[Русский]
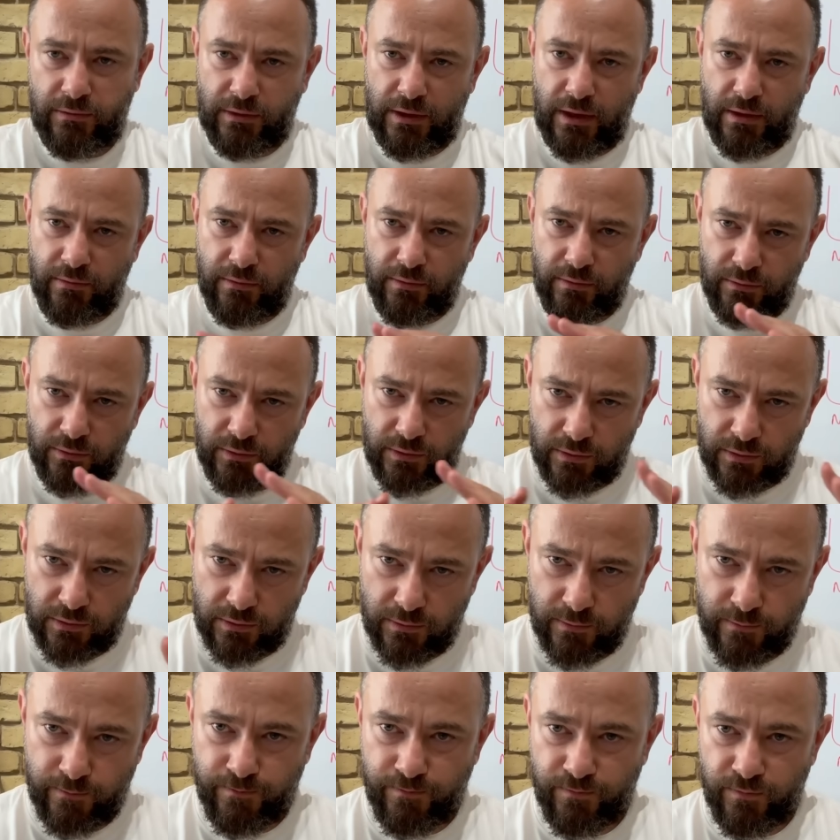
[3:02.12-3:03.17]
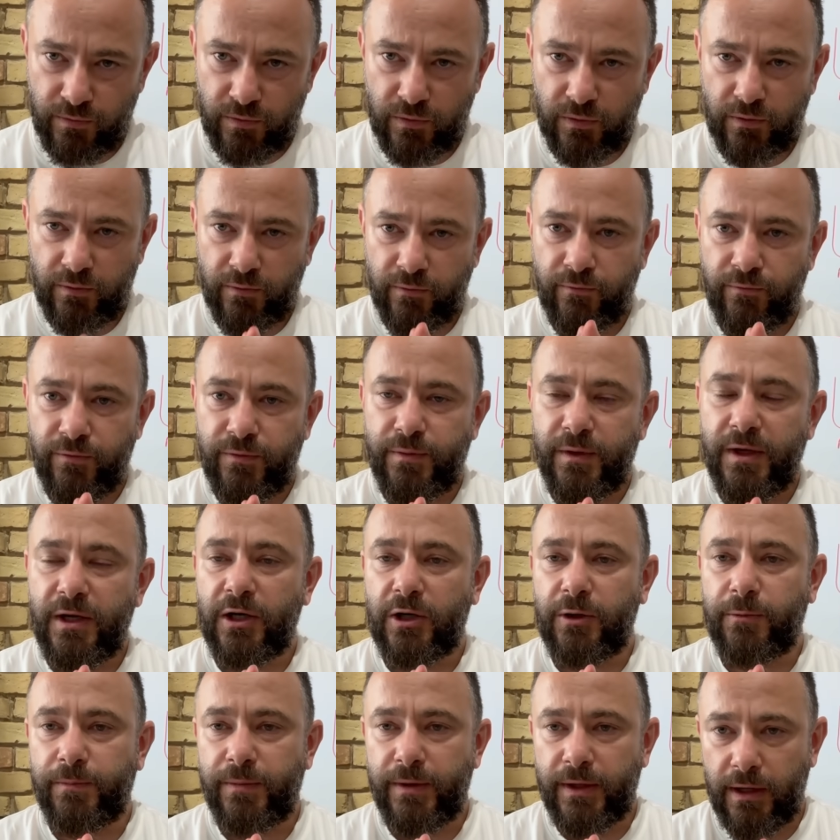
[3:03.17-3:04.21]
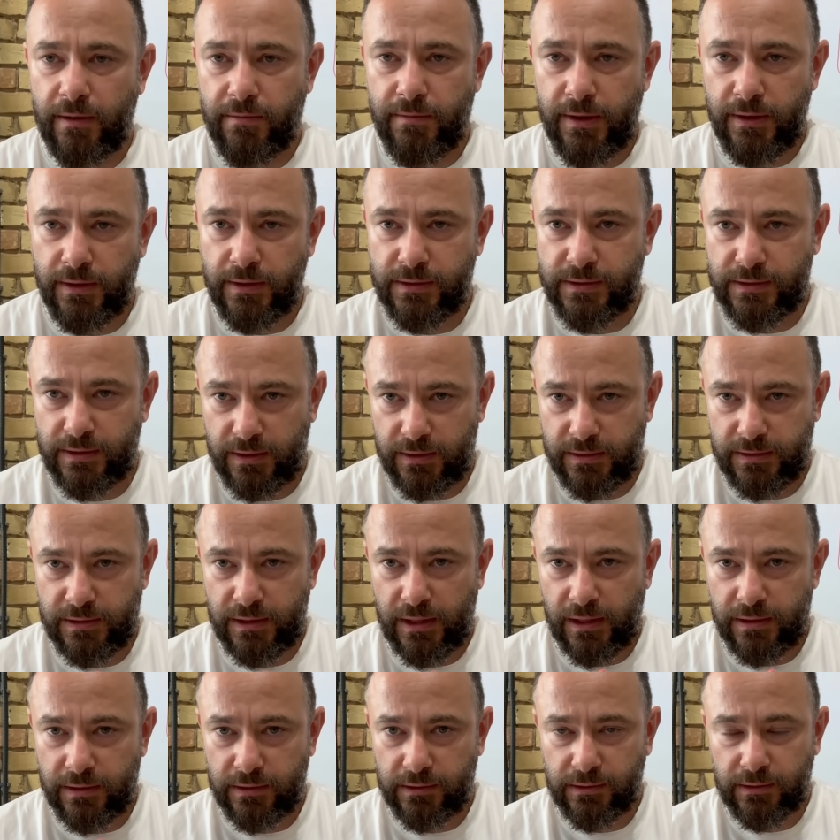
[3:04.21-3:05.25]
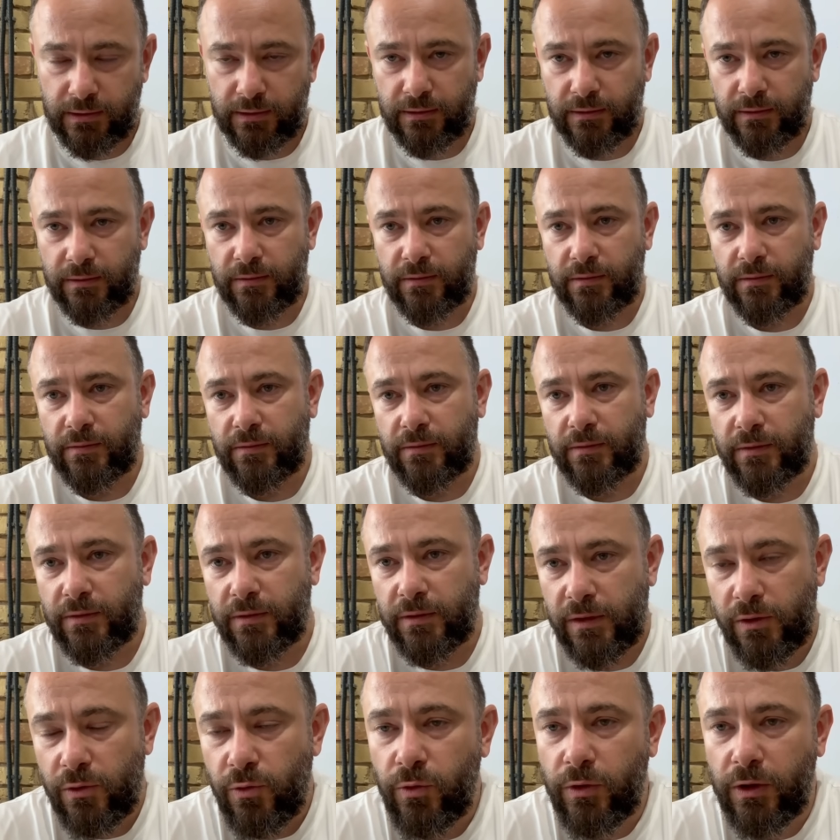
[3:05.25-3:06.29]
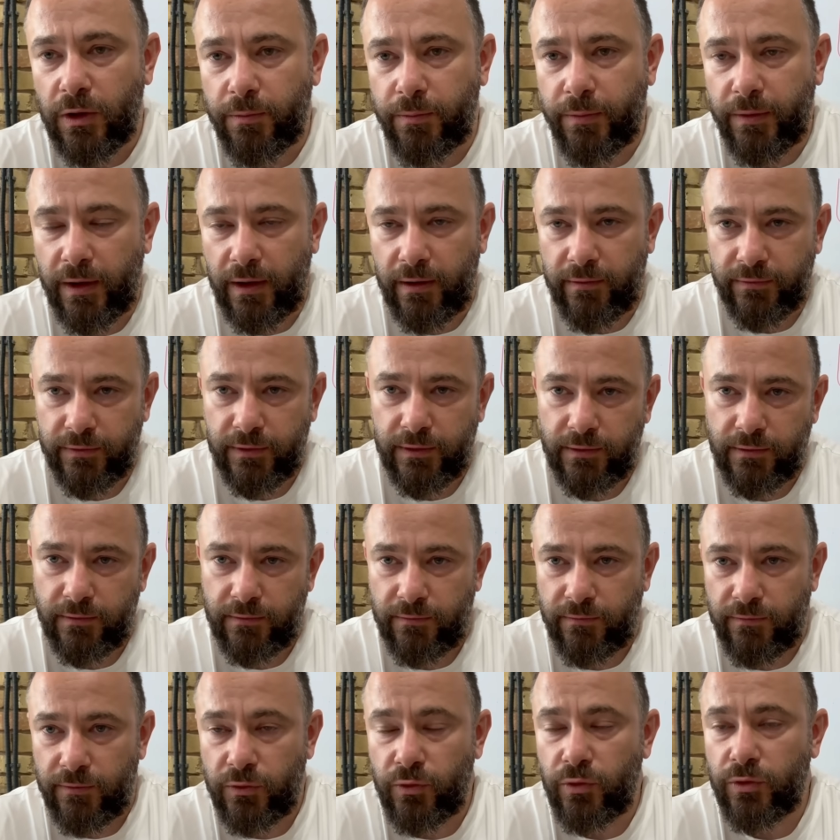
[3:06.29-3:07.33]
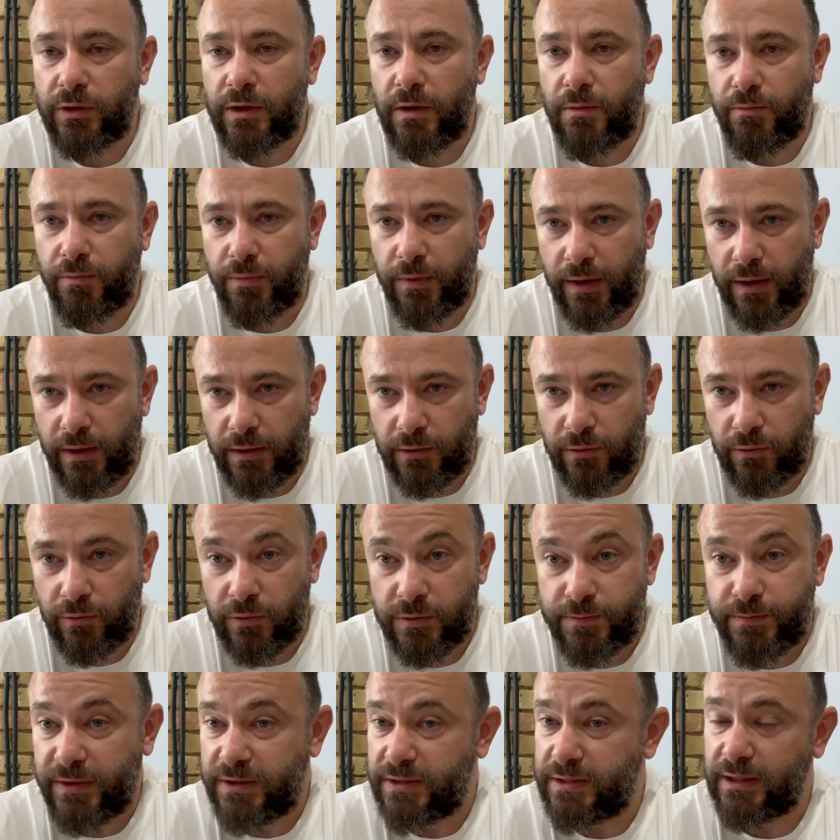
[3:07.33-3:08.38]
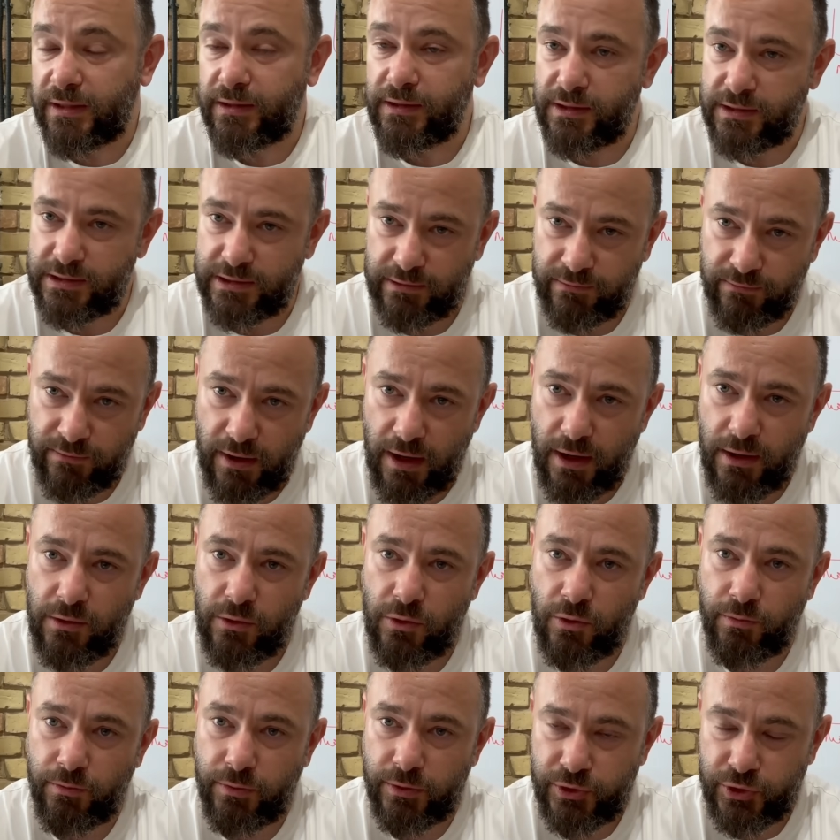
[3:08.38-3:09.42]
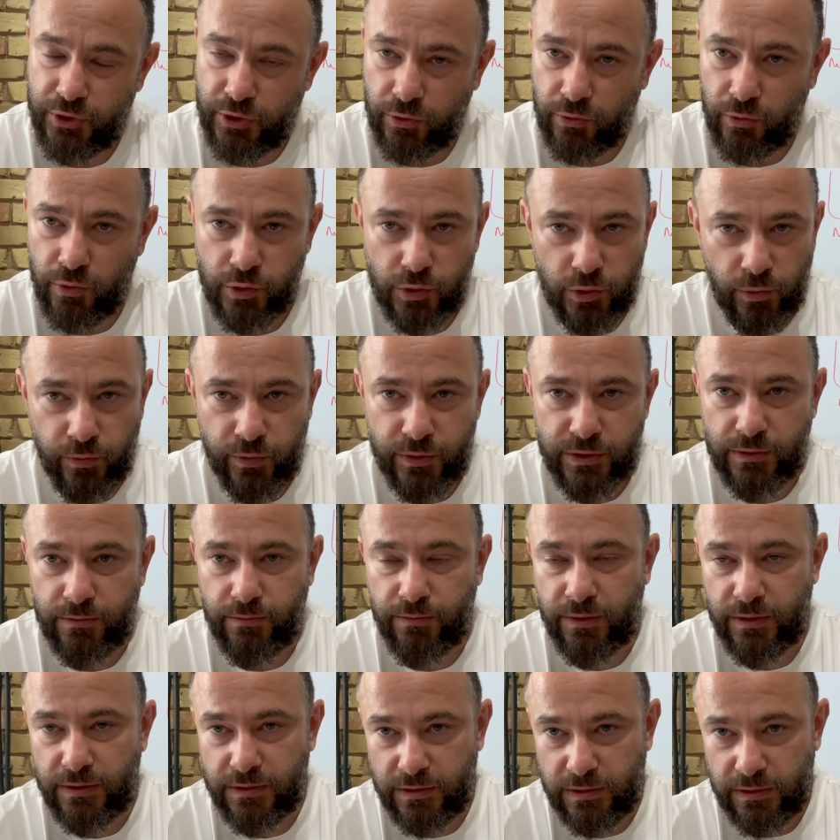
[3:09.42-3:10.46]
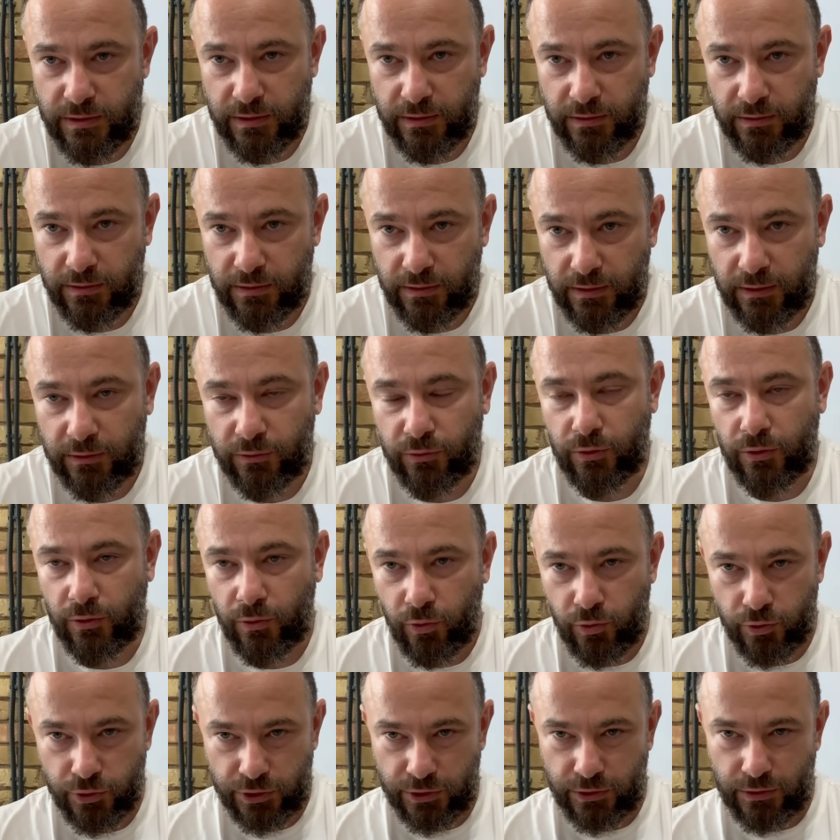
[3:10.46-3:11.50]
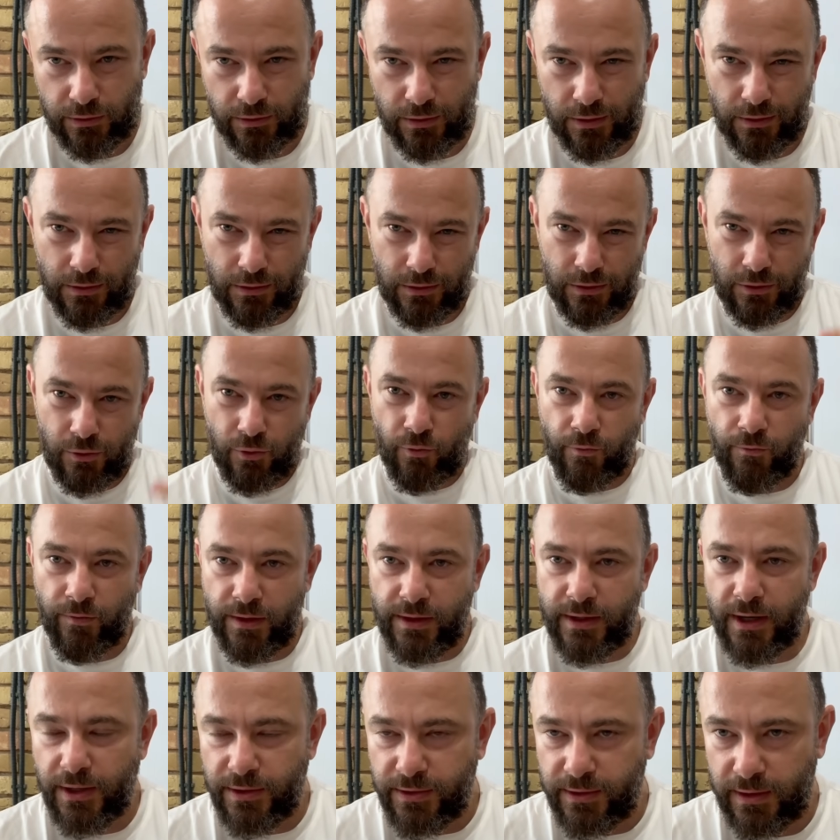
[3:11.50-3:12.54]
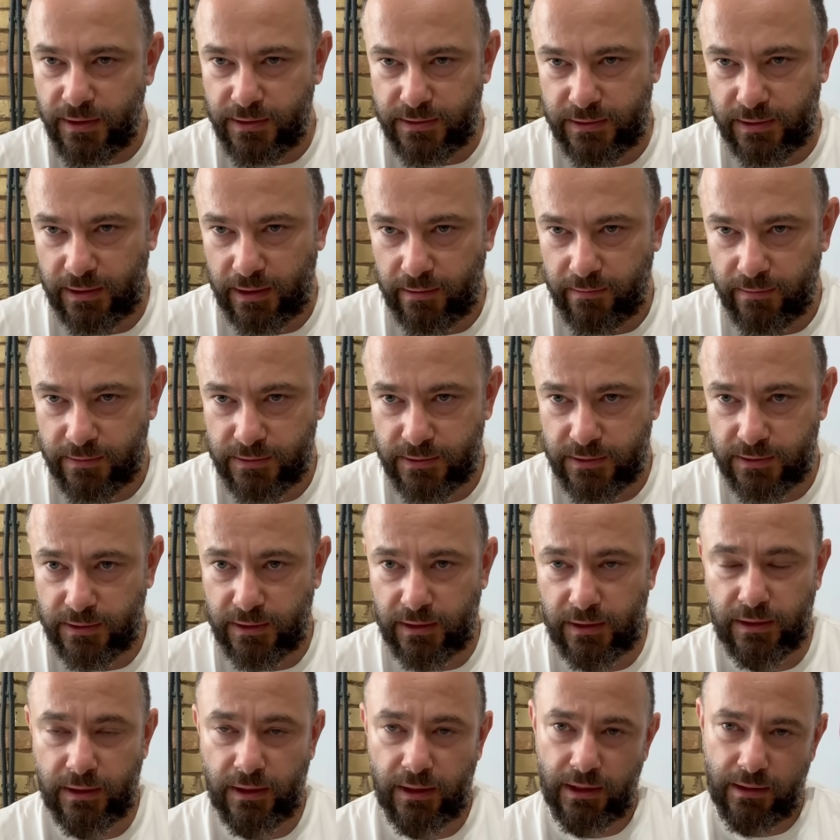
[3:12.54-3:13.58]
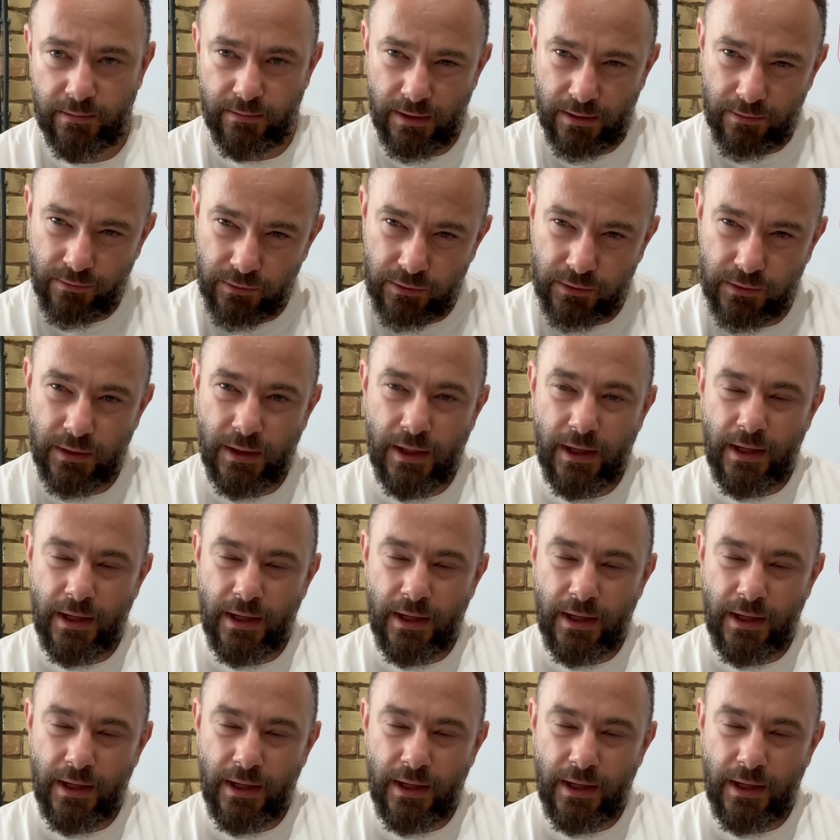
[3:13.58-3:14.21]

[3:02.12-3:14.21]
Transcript: как бы вот вверх пирамиды Соросятины и Укрправда ведут кампанию по согласованию, подчеркну, с офисом президента, который хочет не увольнять Резникова со скандалом, а вот